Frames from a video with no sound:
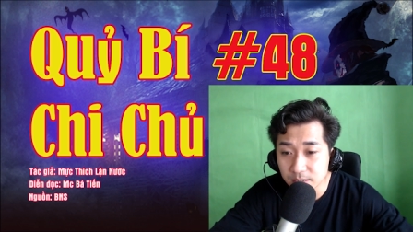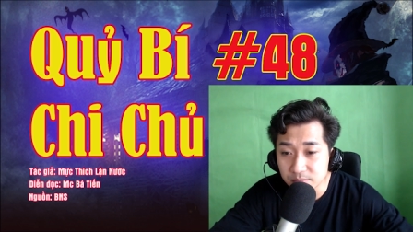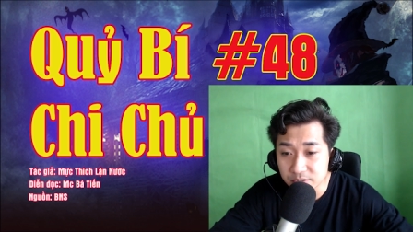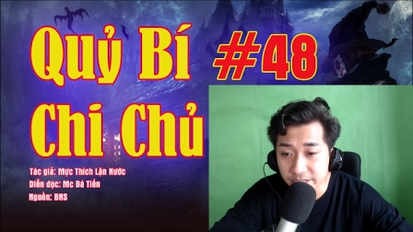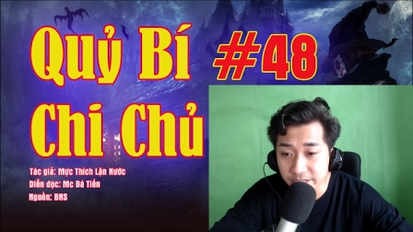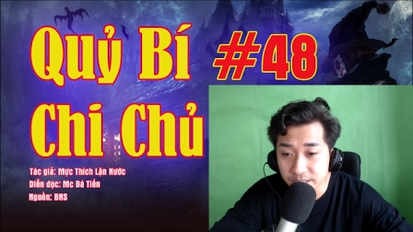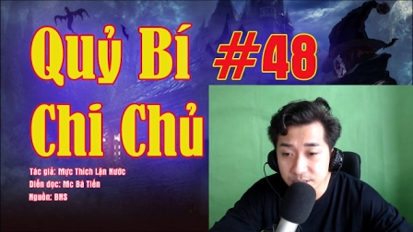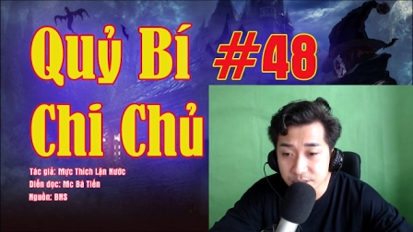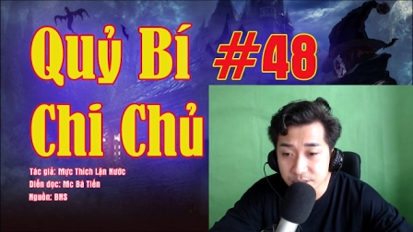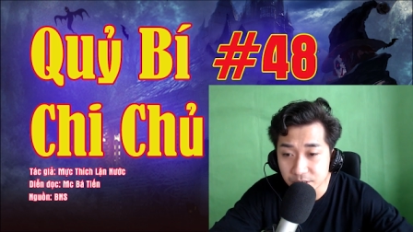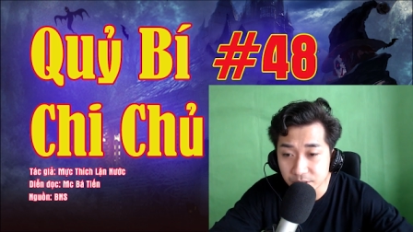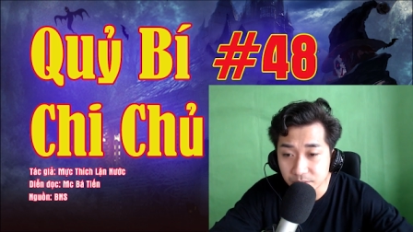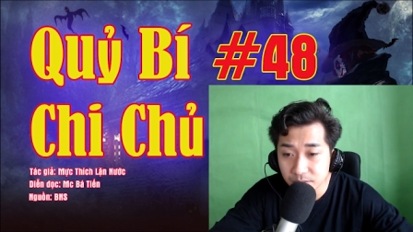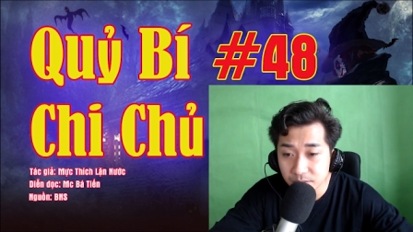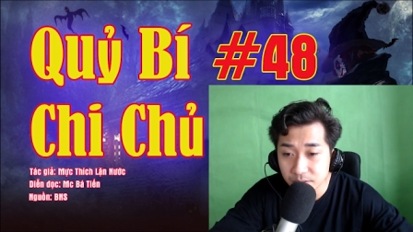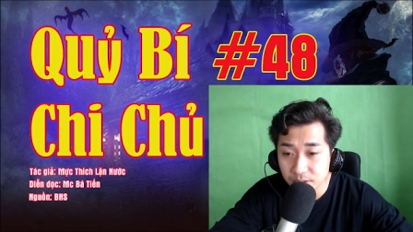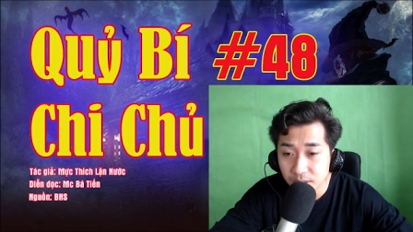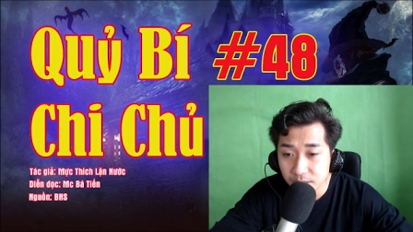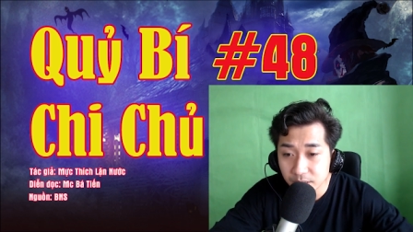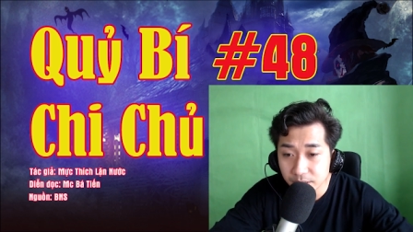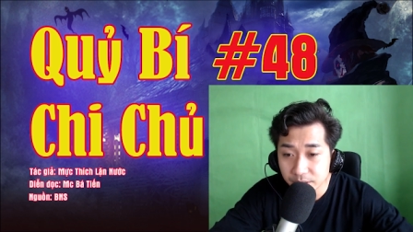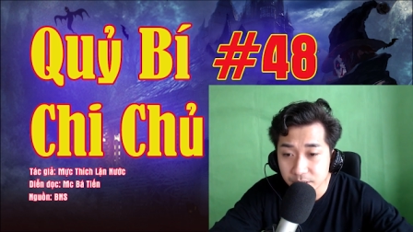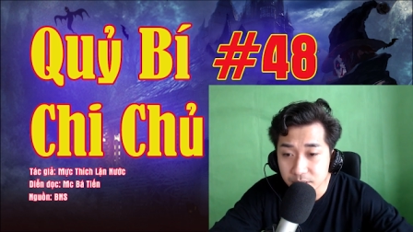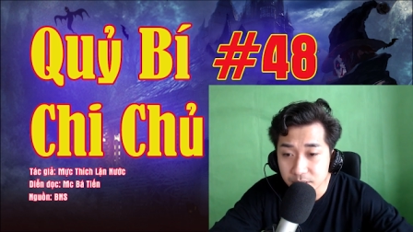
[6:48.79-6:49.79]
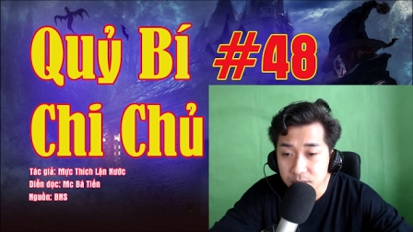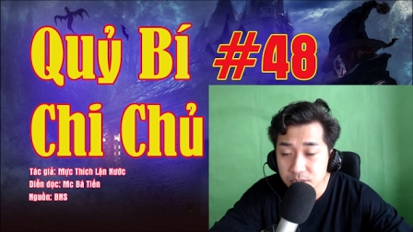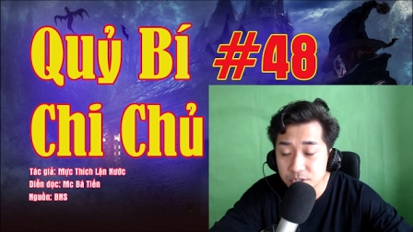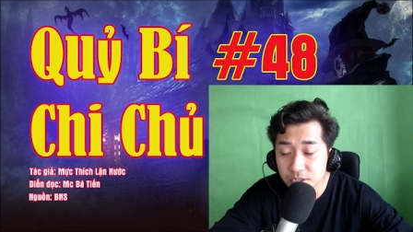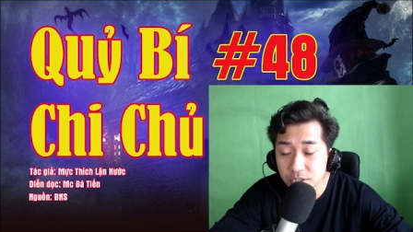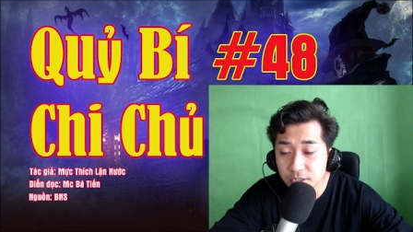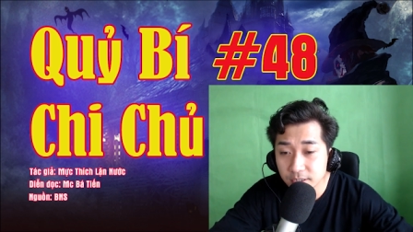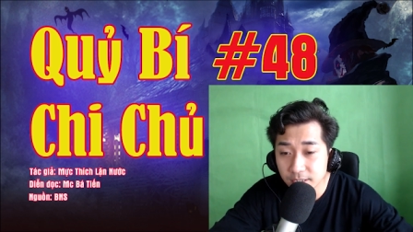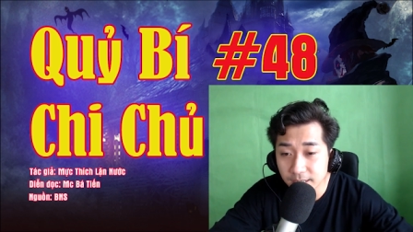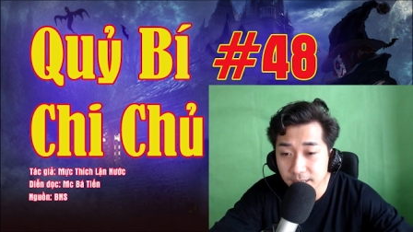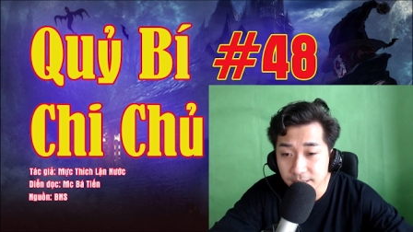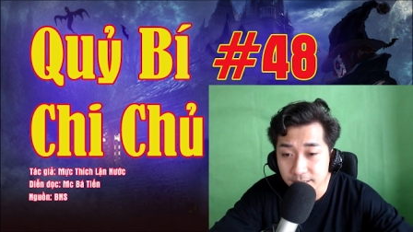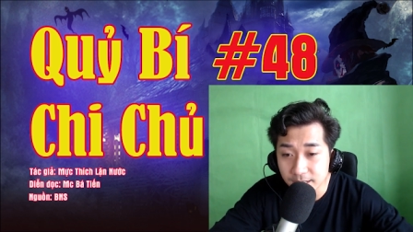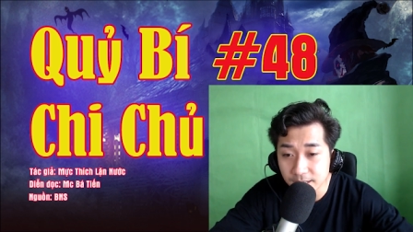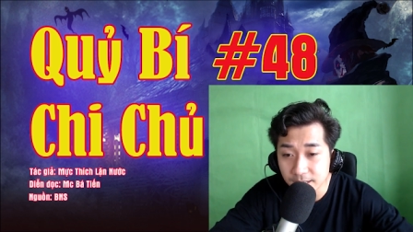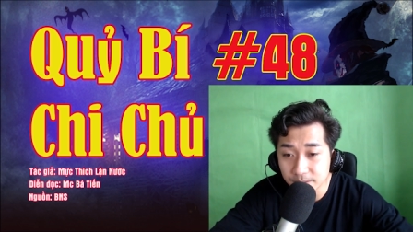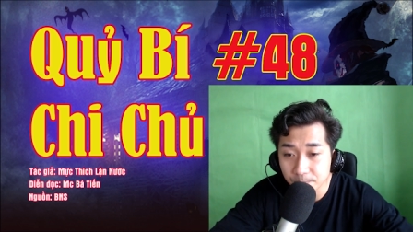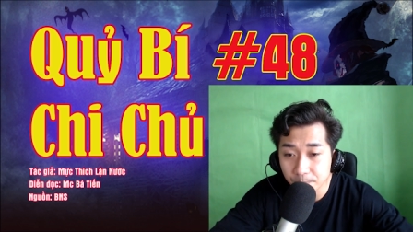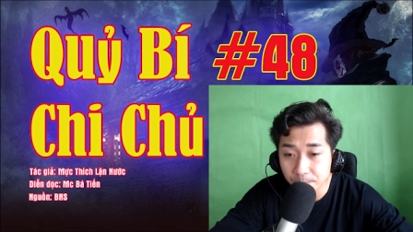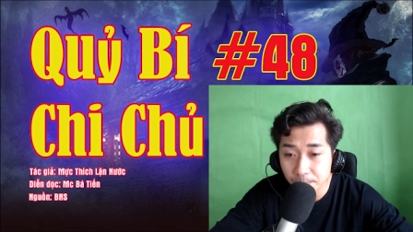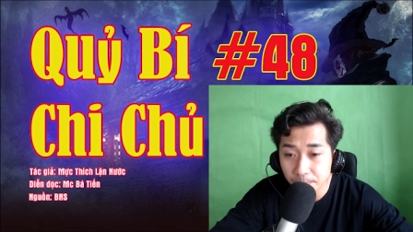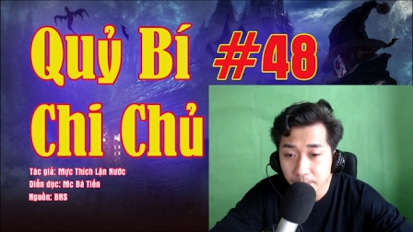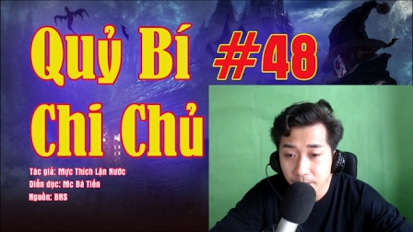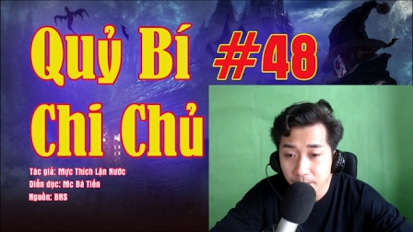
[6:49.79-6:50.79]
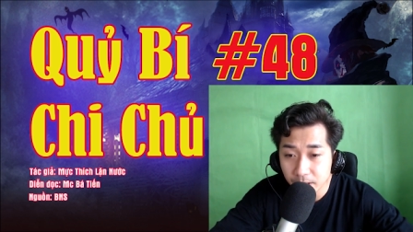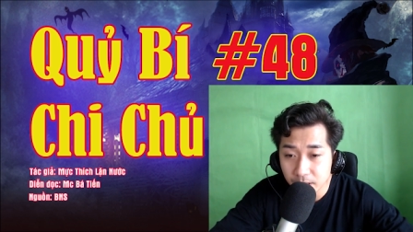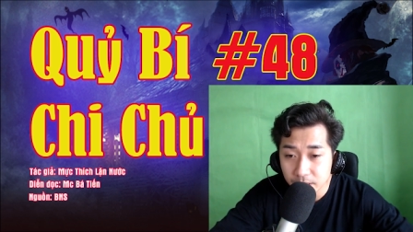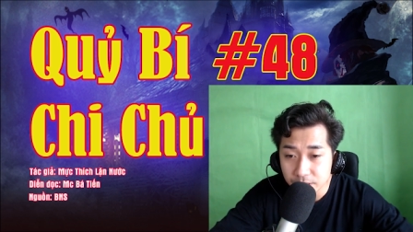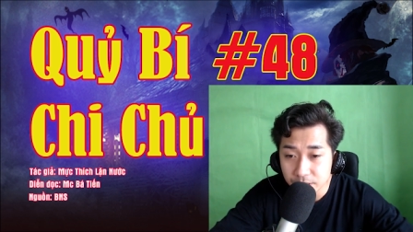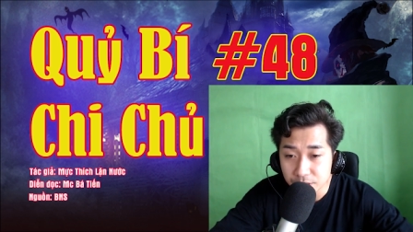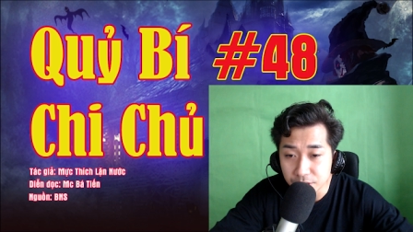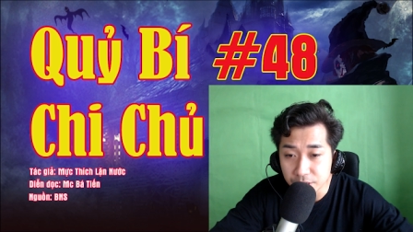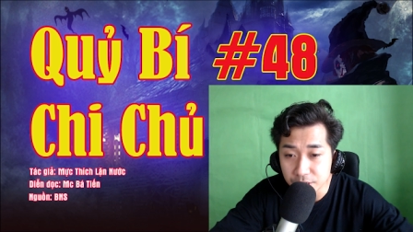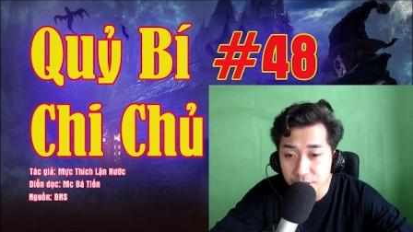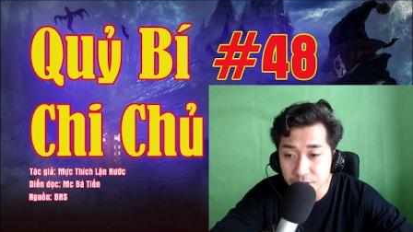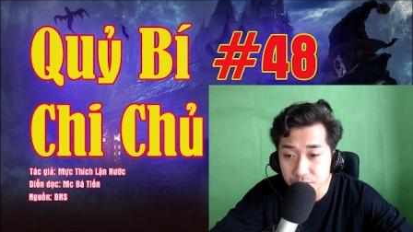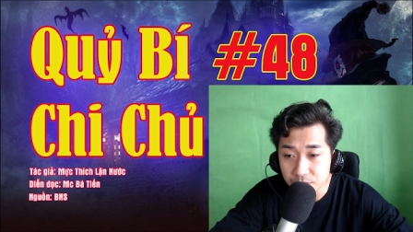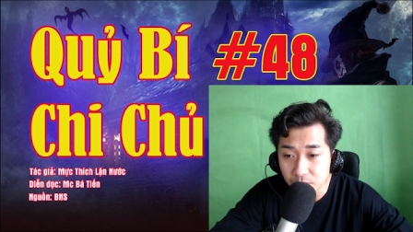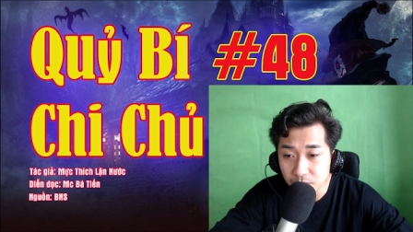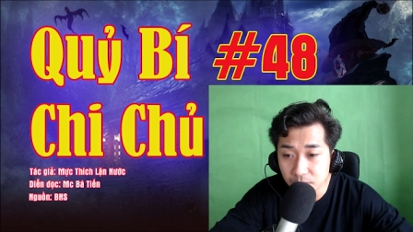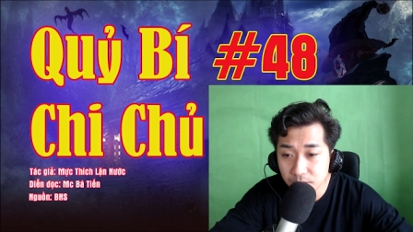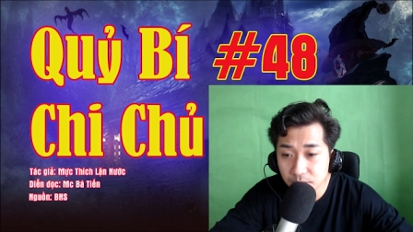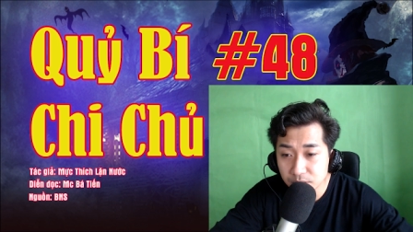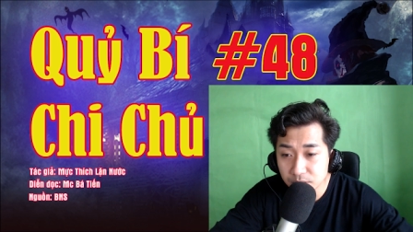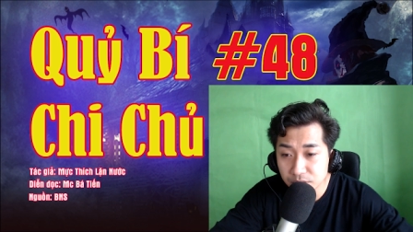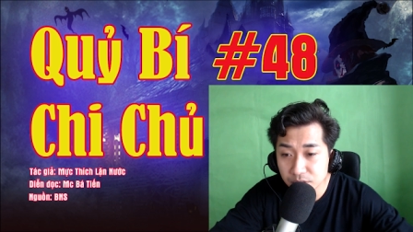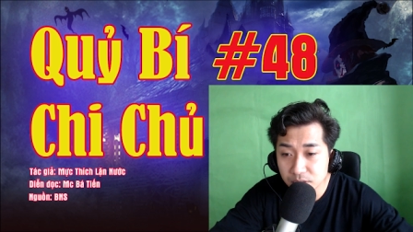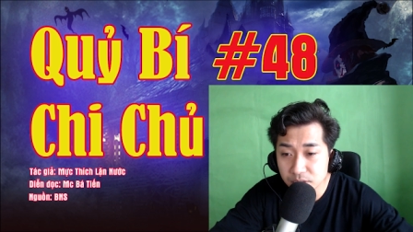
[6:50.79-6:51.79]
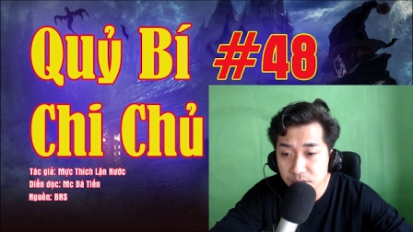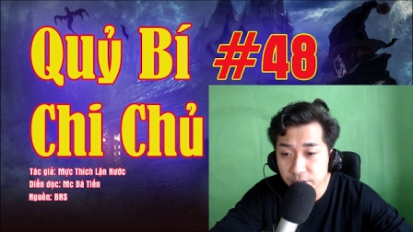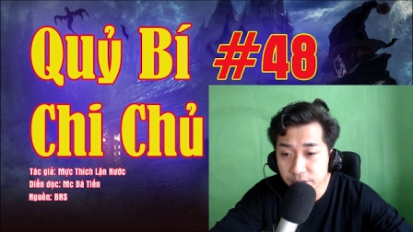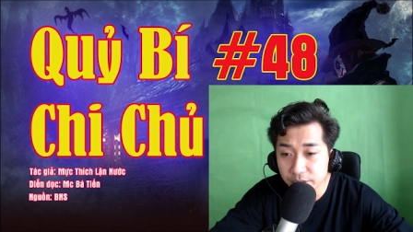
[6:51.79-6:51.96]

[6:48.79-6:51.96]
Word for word: dọc theo cầu thang đại sảnh đi lên là tầng hai.